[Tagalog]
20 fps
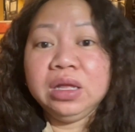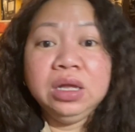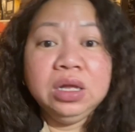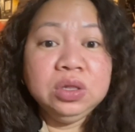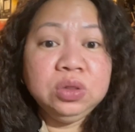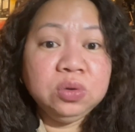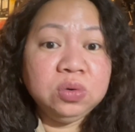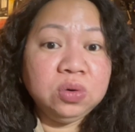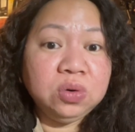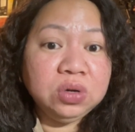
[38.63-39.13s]

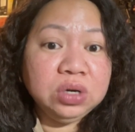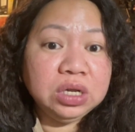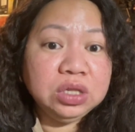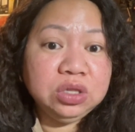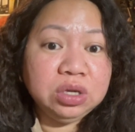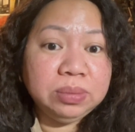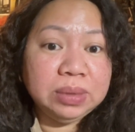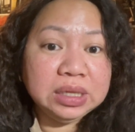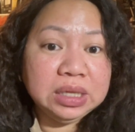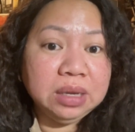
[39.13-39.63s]
noong unang
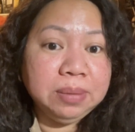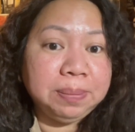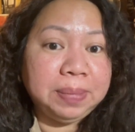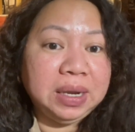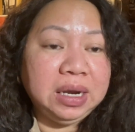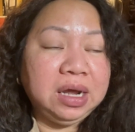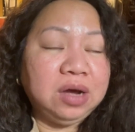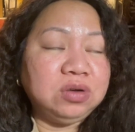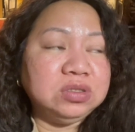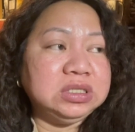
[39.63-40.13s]
dumating
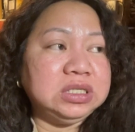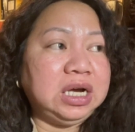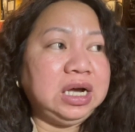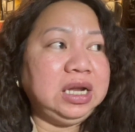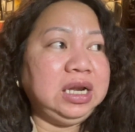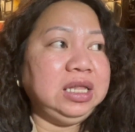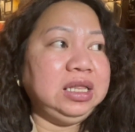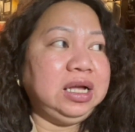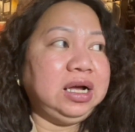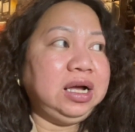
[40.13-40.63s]
pala ako sa
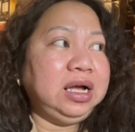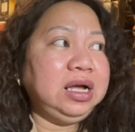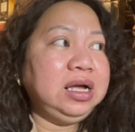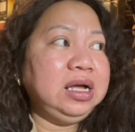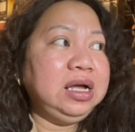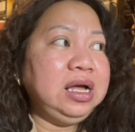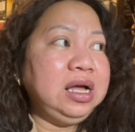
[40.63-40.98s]
Canada,